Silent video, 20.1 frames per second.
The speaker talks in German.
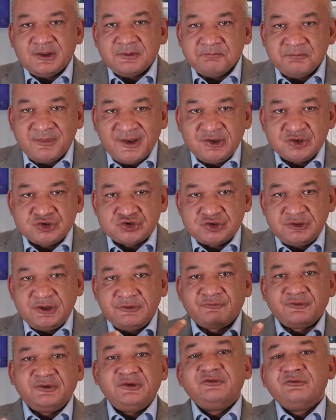Menschen, die
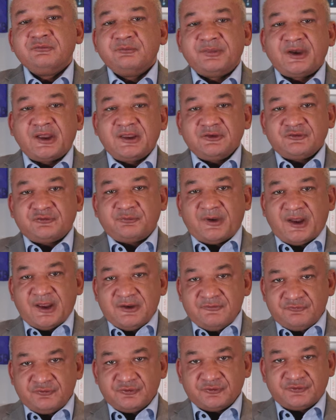von diesem Bias
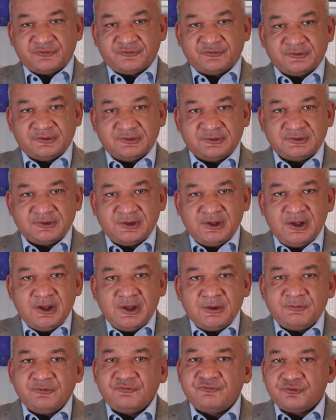beeinflusst sind,
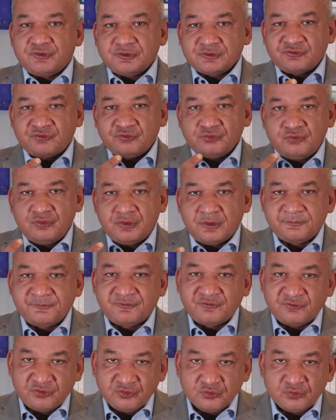bevorzugen
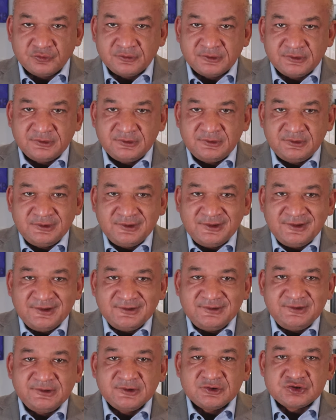Optionen,
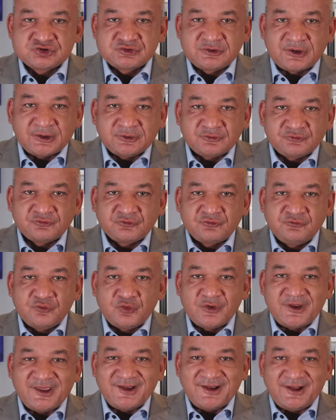die den Status
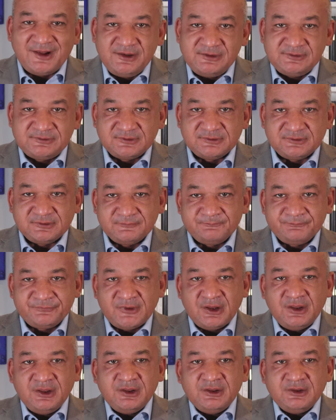quo erhalten,
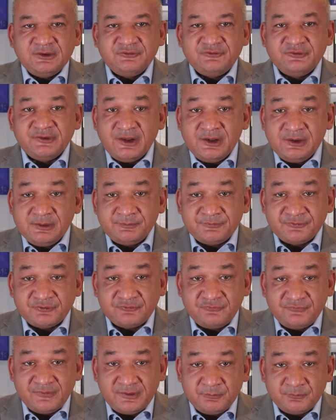
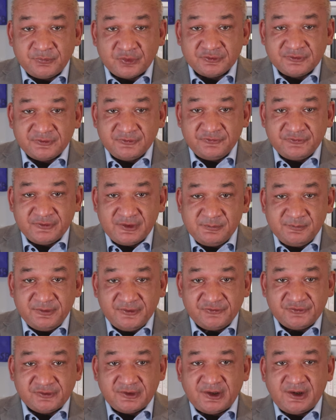selbst wenn potenziell
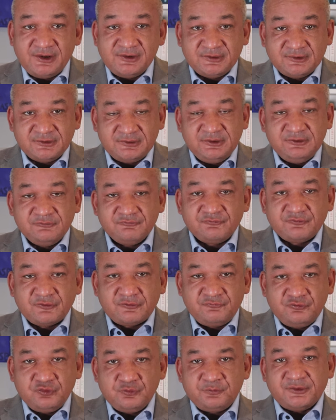bessere Alternativen
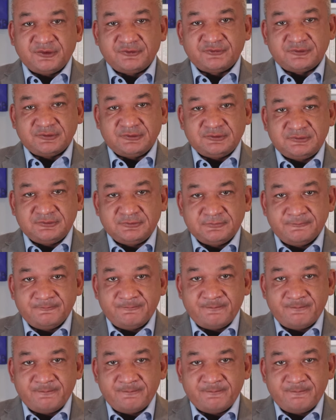verfügbar sind.